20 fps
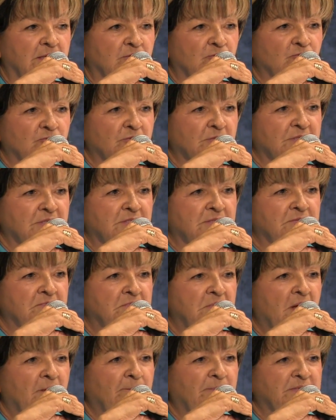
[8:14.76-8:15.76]

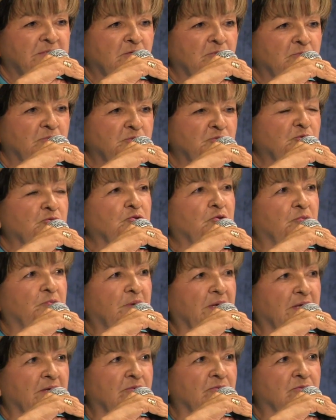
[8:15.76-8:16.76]
Entonces, han pasado muchos
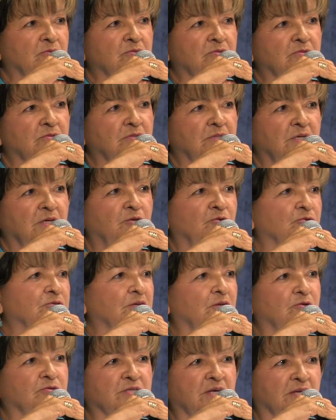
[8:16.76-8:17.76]
gobiernos y no
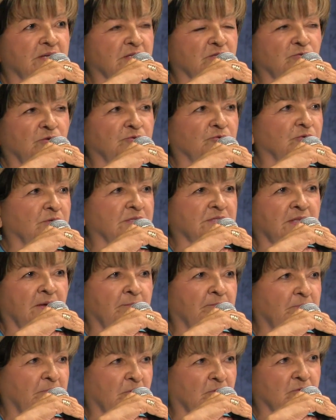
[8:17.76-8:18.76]
se los han resuelto y
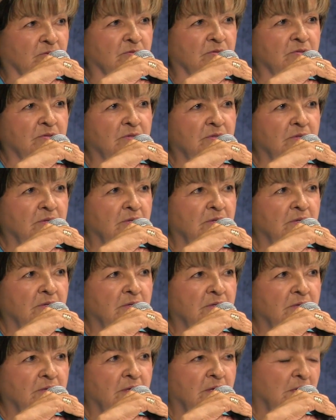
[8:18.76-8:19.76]
están peor.
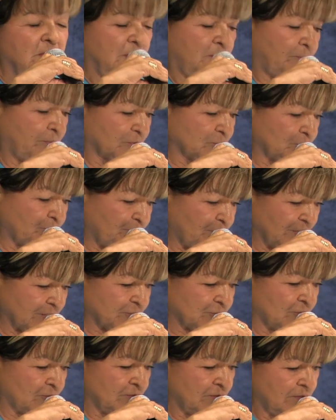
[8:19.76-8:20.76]
Y por
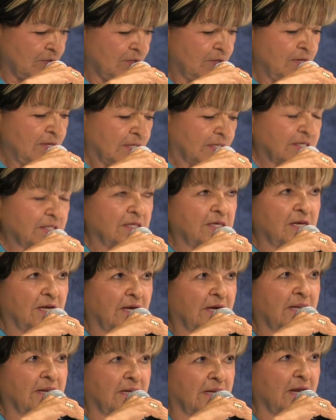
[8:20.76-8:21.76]
supuesto que de
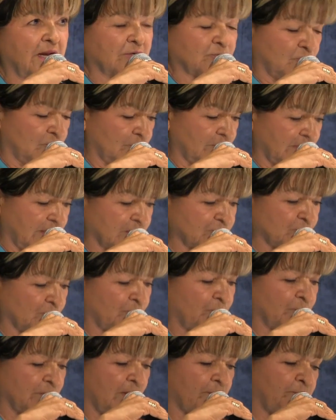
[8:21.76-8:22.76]
llegar al
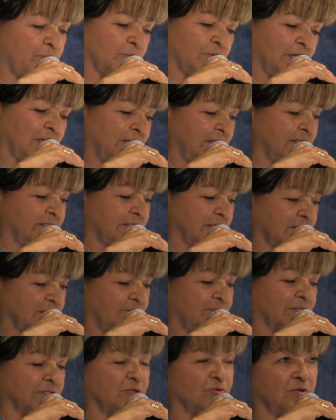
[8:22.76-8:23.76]
Congreso voy a apoyar la
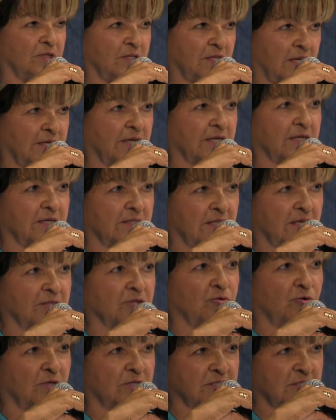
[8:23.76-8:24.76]
iniciativa ciudadana que
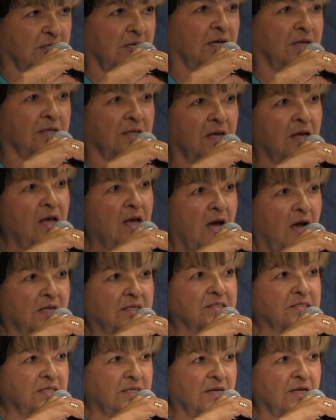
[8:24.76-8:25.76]
tanto hacían,
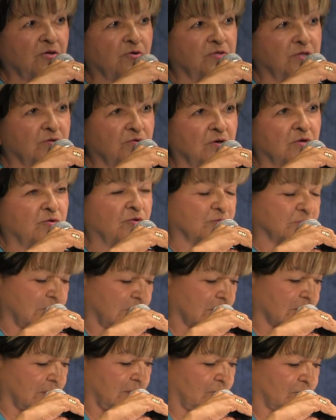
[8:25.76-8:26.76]
ansían los de Juan
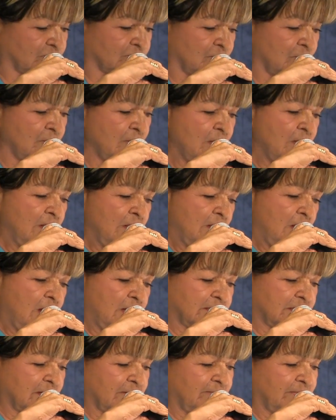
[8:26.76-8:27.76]
José Ríos,
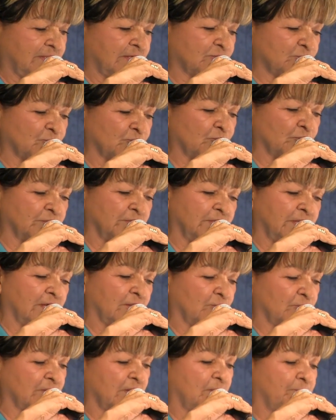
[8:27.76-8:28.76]
a través de su
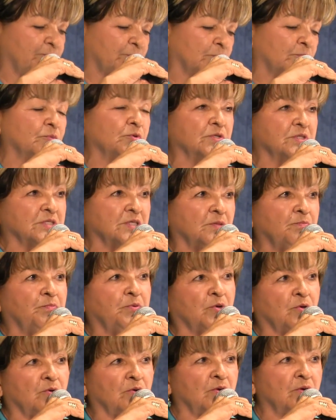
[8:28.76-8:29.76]
coordinadora del PRO
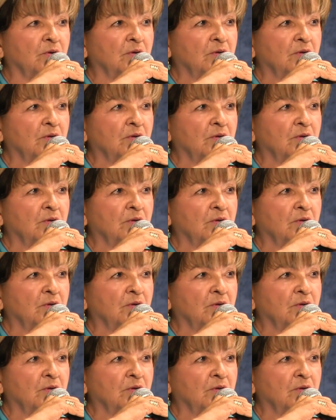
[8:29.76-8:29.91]
municipio